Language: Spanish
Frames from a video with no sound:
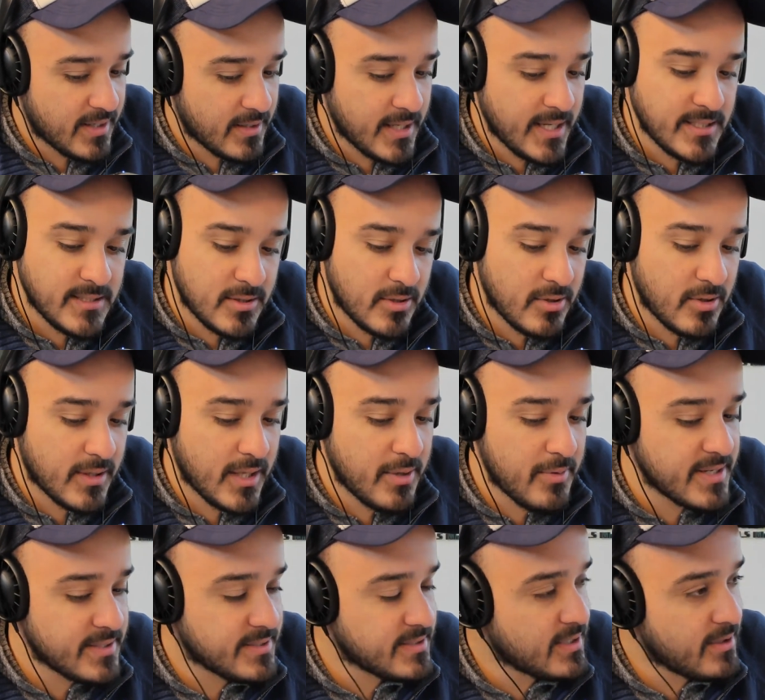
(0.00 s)
eso es lo que iba
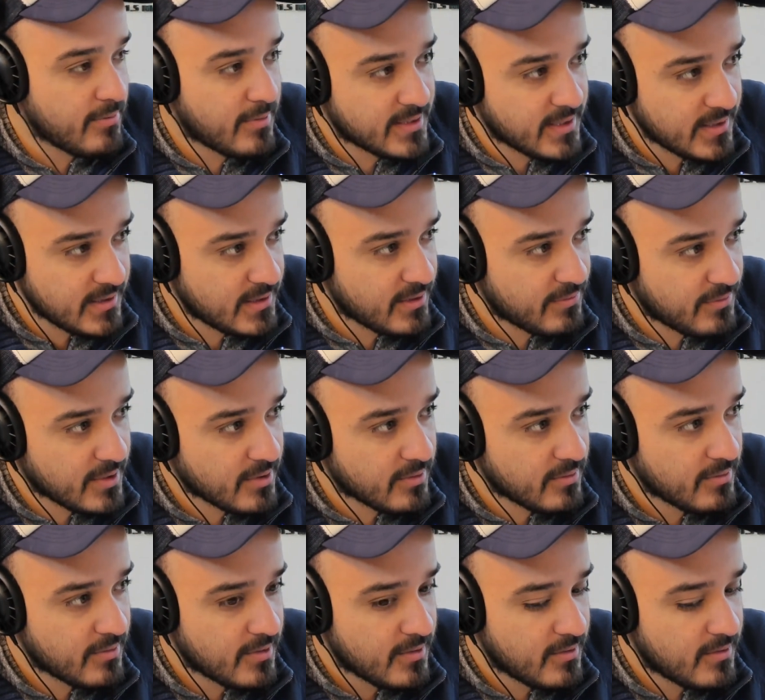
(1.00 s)
a decir, bastante frío.
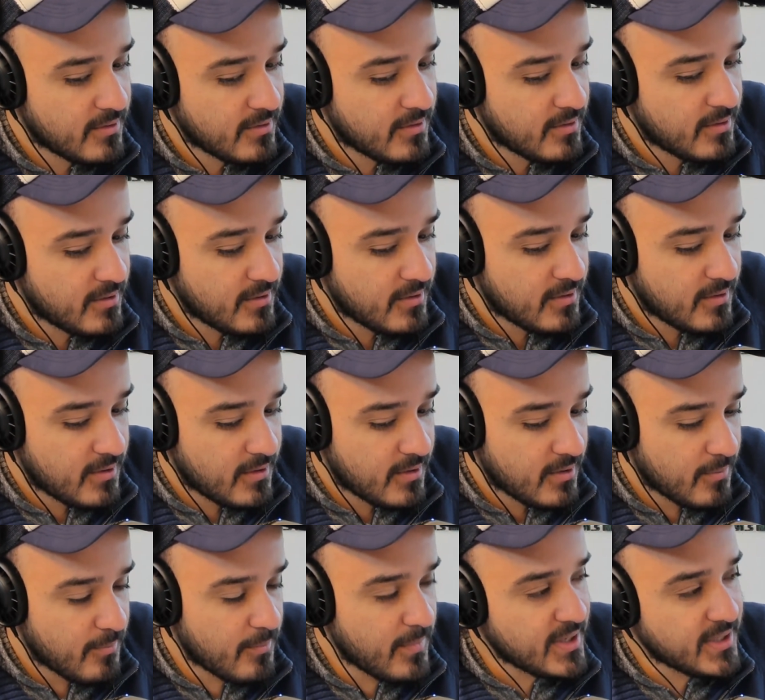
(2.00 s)
Sí, sí, sí,
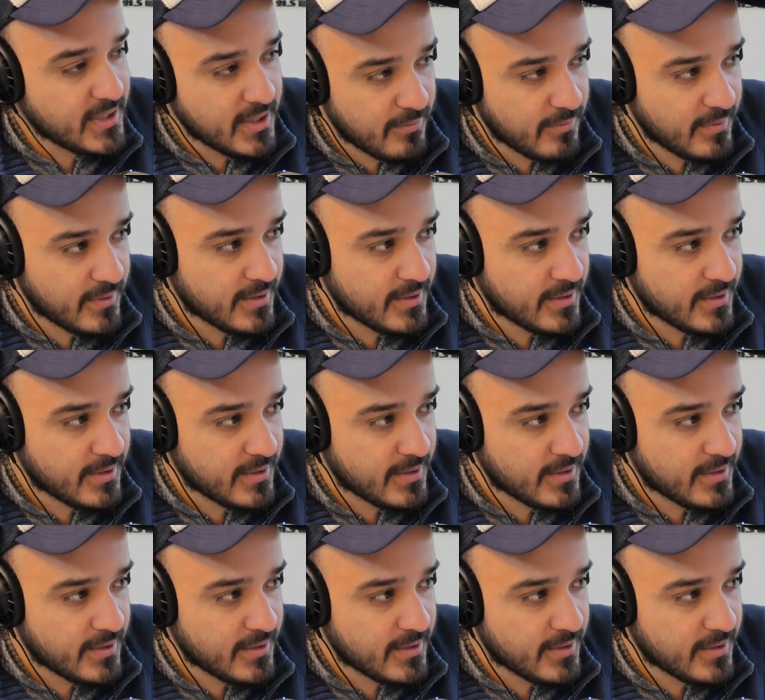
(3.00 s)
sí. Martes